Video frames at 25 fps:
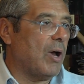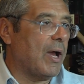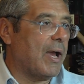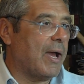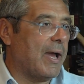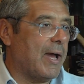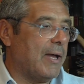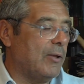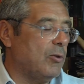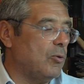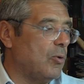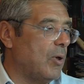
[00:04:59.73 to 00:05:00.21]

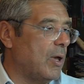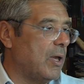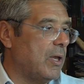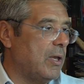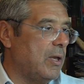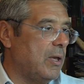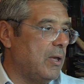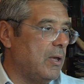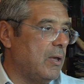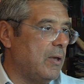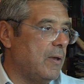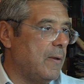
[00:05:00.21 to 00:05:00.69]
accanto a
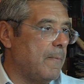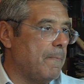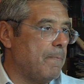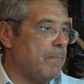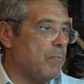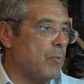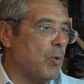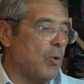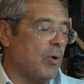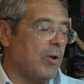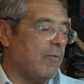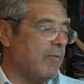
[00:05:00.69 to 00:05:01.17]
chi
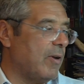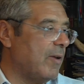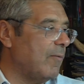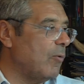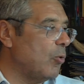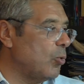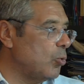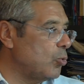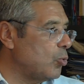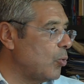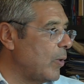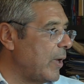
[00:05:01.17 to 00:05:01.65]
non avrei
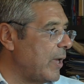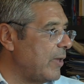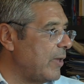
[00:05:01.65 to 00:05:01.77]
voluto